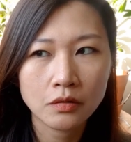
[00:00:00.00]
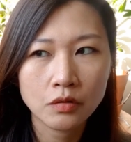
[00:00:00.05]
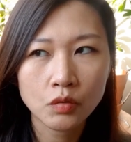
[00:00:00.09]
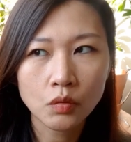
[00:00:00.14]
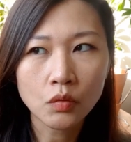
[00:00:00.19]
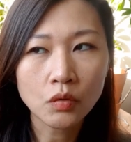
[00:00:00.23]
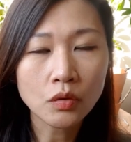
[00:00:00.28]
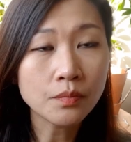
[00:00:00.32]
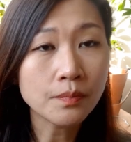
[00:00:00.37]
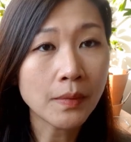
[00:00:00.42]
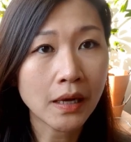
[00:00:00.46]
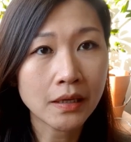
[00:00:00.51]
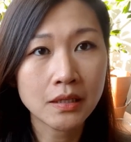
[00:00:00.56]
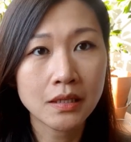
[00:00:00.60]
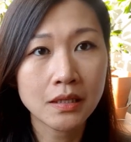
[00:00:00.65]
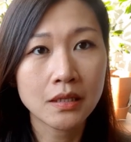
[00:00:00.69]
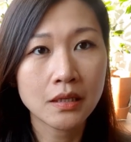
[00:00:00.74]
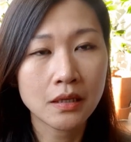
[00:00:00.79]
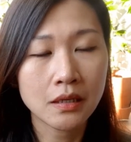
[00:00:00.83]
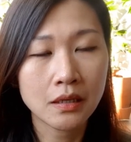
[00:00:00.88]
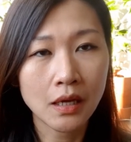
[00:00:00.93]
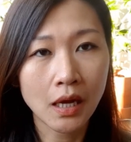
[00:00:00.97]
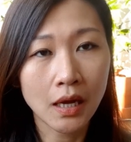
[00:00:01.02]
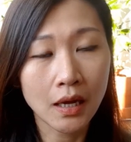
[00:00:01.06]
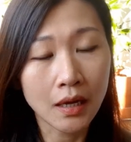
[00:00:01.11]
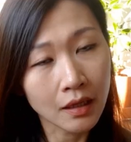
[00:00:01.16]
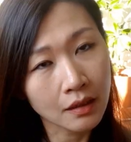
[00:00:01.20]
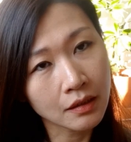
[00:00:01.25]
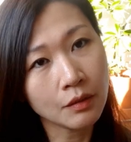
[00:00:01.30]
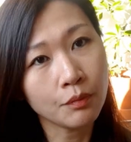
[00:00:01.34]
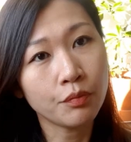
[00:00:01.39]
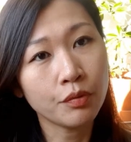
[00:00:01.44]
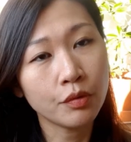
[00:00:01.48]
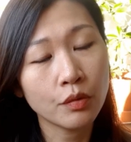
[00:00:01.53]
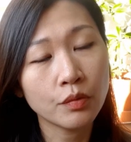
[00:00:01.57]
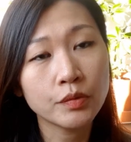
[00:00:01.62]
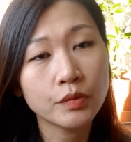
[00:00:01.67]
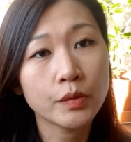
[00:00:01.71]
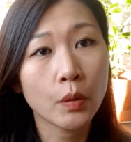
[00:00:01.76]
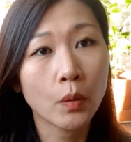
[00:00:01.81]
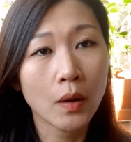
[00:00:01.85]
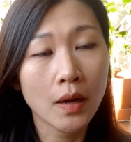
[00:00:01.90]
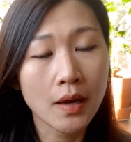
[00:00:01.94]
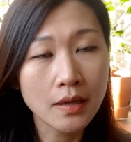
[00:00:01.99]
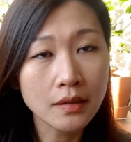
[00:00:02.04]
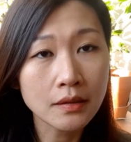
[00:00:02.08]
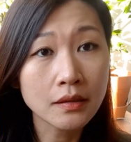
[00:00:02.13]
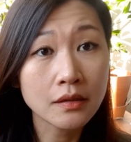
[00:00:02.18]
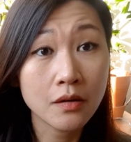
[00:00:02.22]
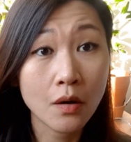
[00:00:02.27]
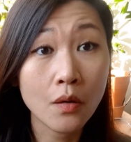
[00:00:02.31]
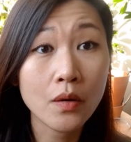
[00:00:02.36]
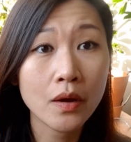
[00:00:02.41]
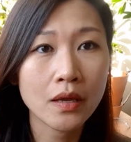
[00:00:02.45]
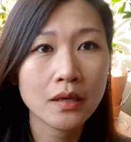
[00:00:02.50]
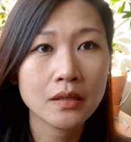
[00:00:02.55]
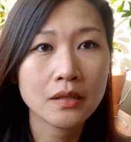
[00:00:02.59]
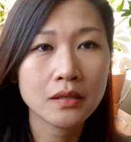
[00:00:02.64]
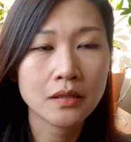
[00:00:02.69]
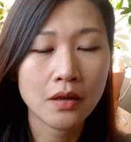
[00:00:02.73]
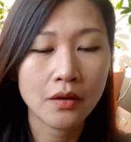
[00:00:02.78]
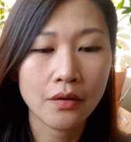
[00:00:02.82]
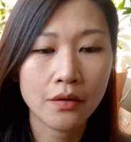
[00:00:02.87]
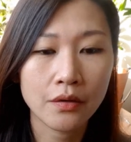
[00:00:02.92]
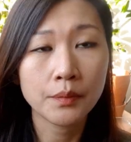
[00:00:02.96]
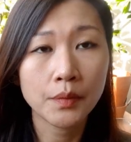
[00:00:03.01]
조금 맛이 약간 2% 부족한 그런 게 있어요.